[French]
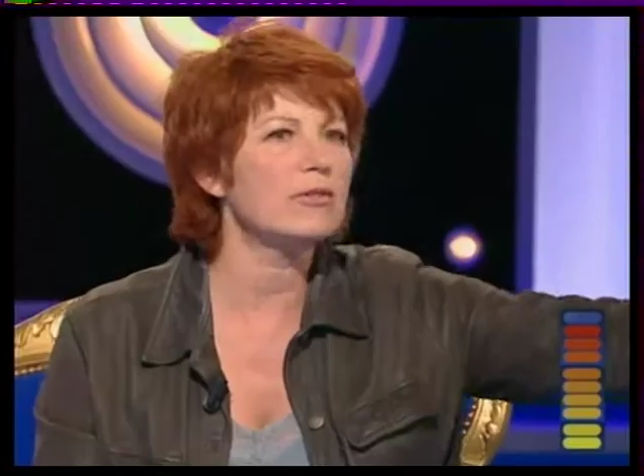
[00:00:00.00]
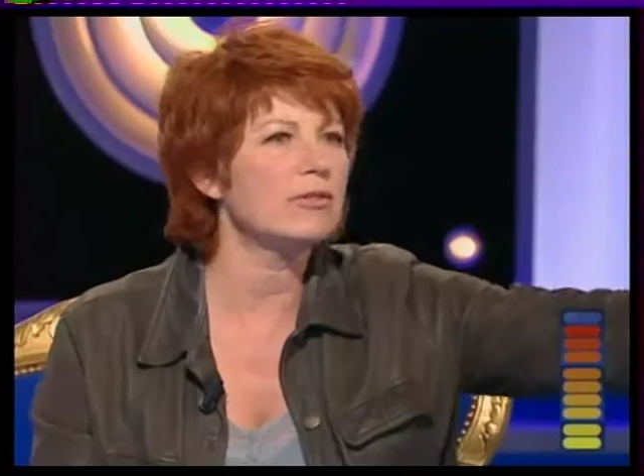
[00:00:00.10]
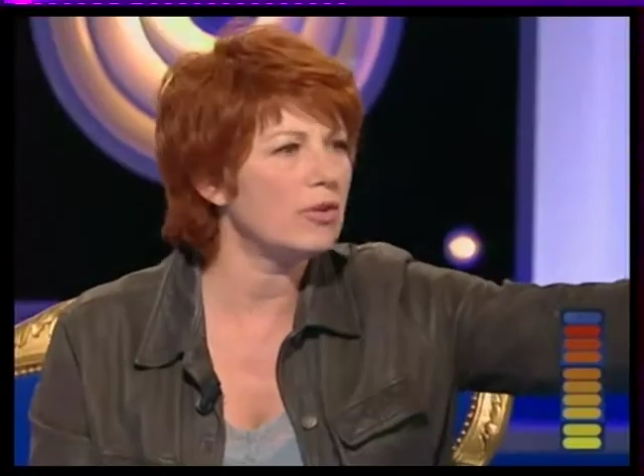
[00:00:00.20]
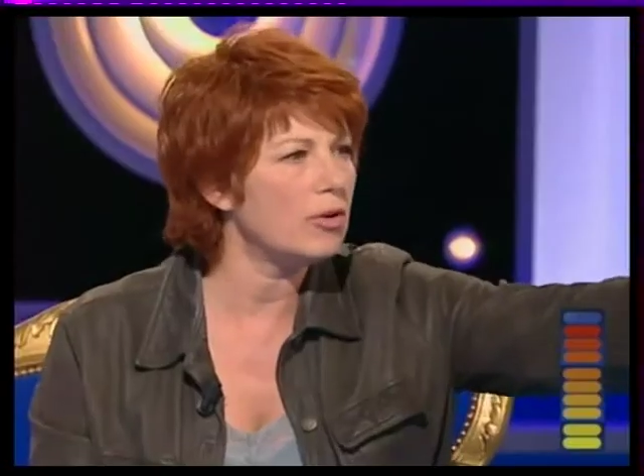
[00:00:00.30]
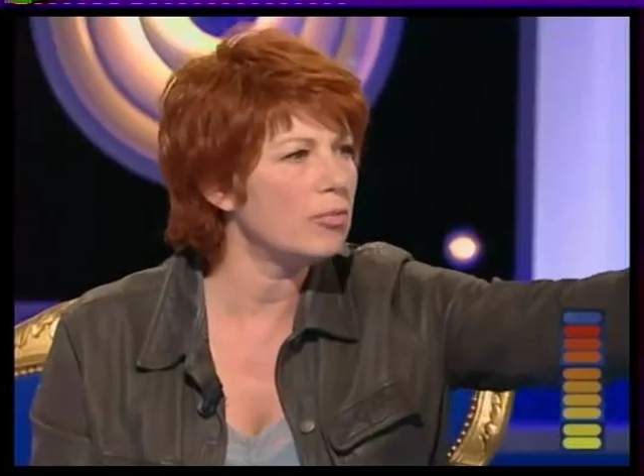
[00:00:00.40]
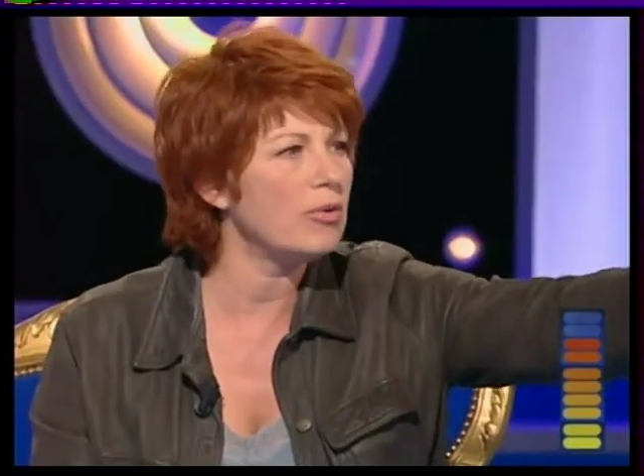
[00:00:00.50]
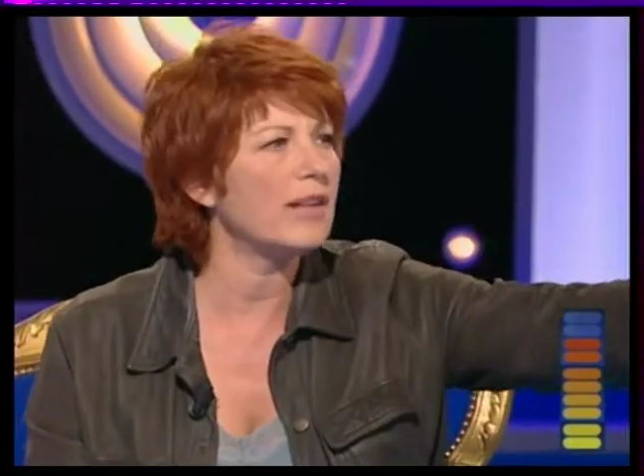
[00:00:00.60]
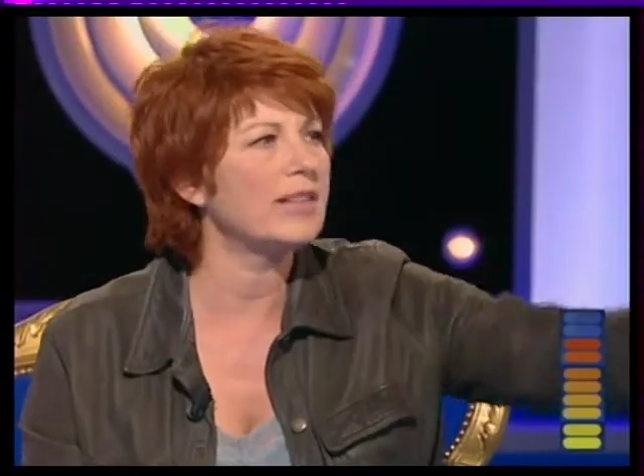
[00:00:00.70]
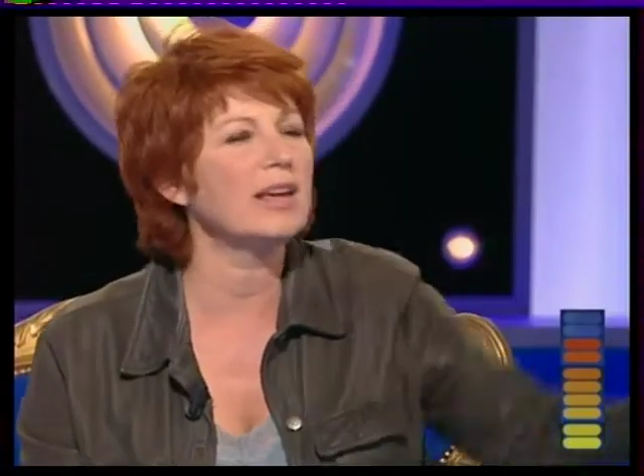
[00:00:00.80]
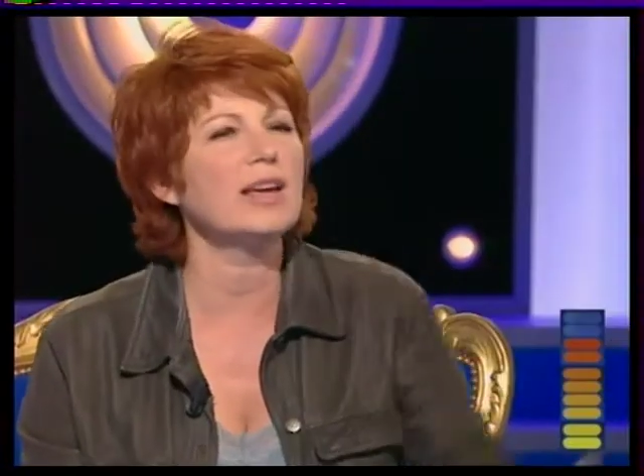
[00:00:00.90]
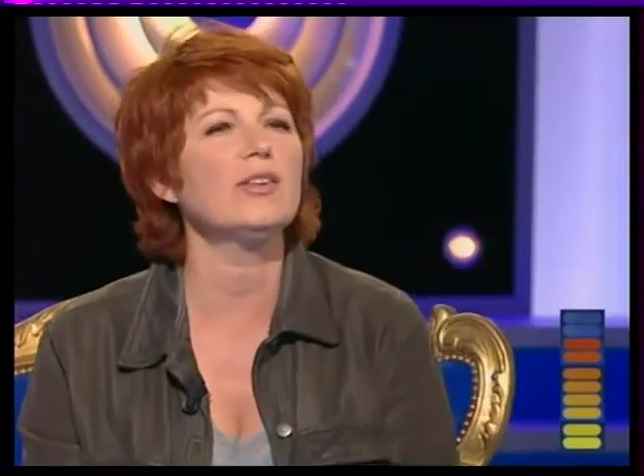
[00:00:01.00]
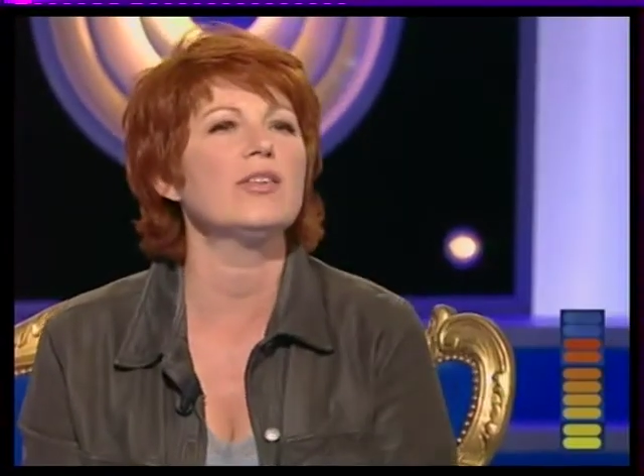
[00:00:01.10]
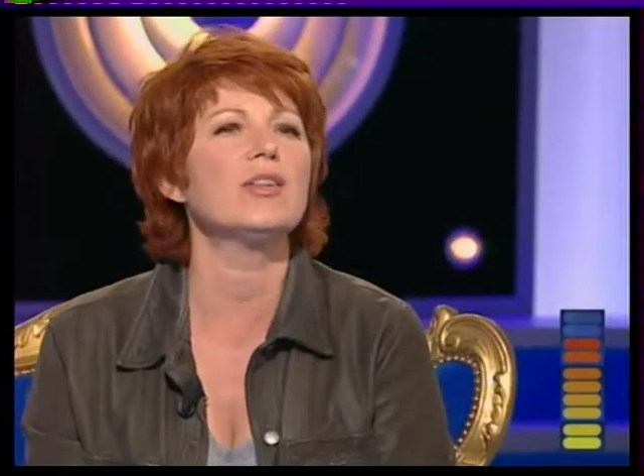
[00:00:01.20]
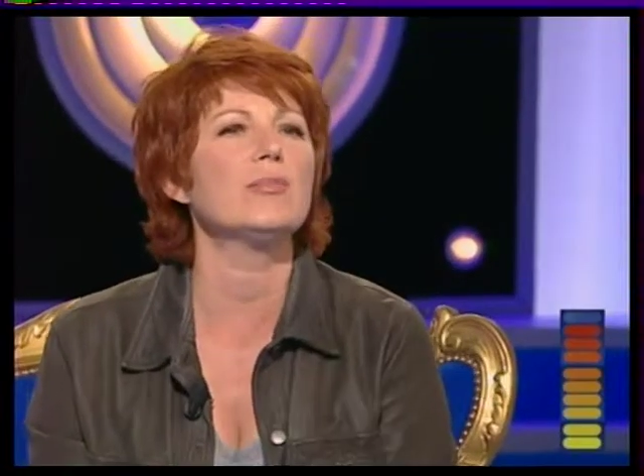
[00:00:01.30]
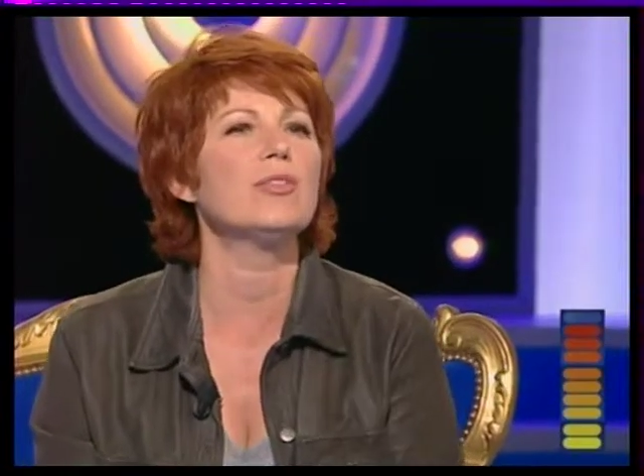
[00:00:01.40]
enfants pour atterrir
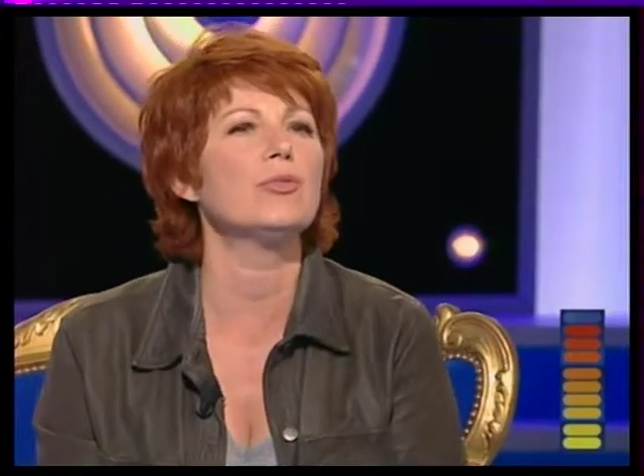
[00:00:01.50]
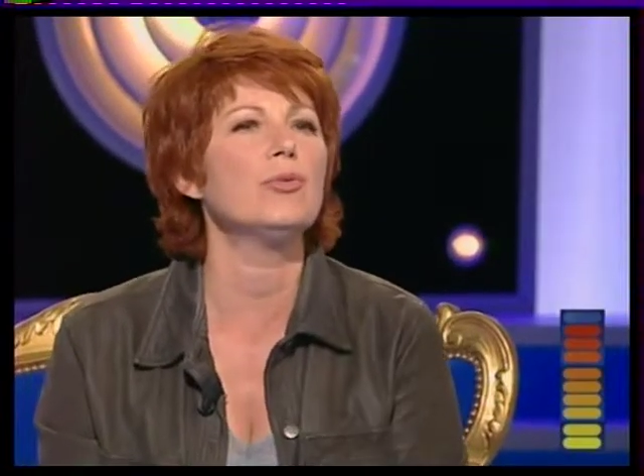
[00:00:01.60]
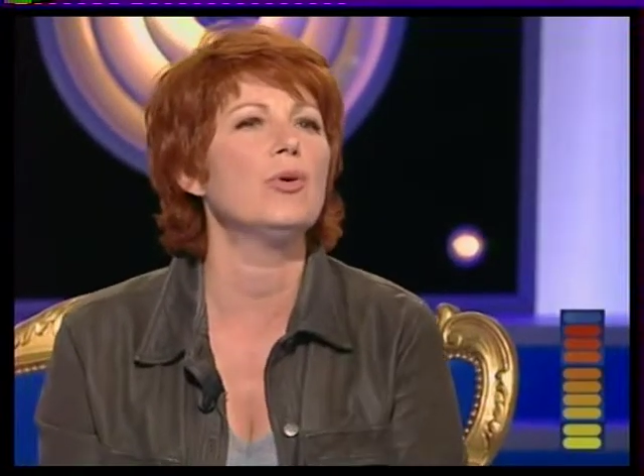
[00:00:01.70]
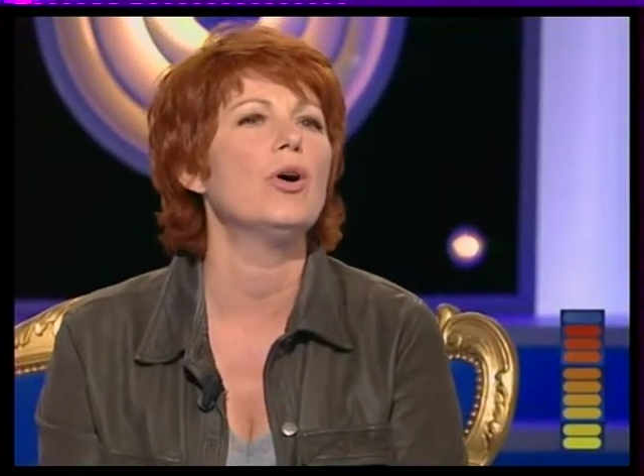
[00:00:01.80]
dans cette maison